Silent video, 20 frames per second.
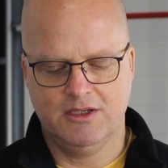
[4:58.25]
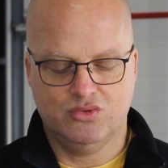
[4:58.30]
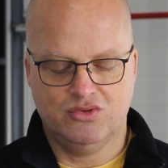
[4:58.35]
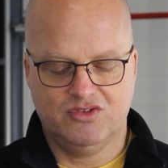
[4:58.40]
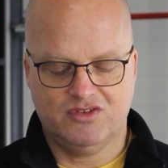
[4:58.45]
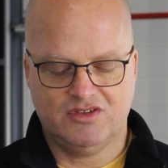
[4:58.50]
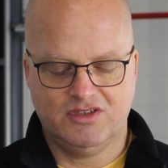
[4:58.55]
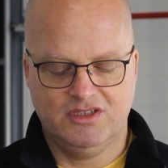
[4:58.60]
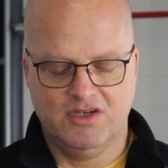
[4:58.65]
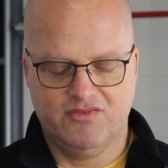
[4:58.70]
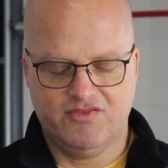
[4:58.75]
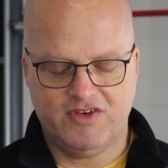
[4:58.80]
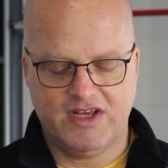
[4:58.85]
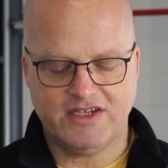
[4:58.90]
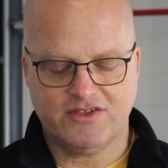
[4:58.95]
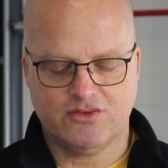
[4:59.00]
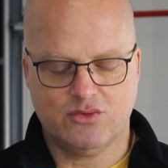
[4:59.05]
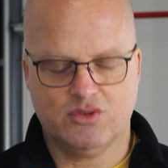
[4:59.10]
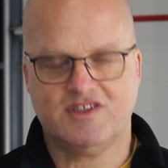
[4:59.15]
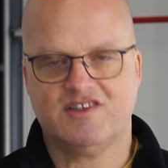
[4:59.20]
Und hier
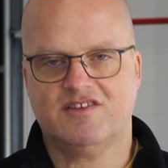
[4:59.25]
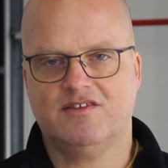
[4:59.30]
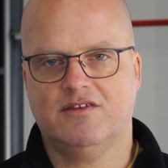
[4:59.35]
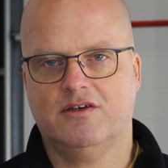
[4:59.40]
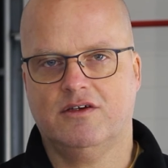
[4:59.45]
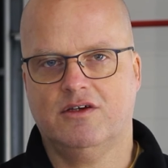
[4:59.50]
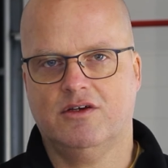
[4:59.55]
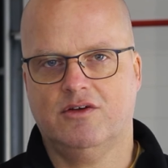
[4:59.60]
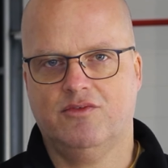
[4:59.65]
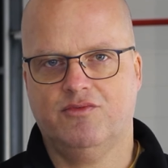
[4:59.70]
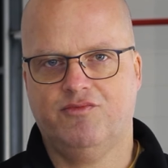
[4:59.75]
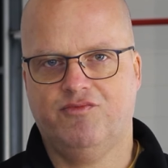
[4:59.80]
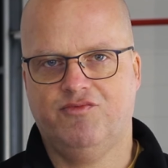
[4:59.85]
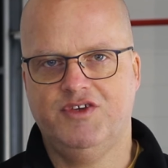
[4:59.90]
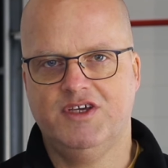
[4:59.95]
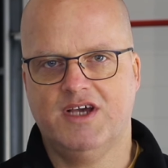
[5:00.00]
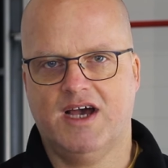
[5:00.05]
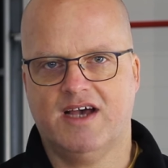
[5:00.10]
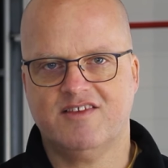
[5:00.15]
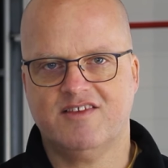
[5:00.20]
vielleicht noch äh, vier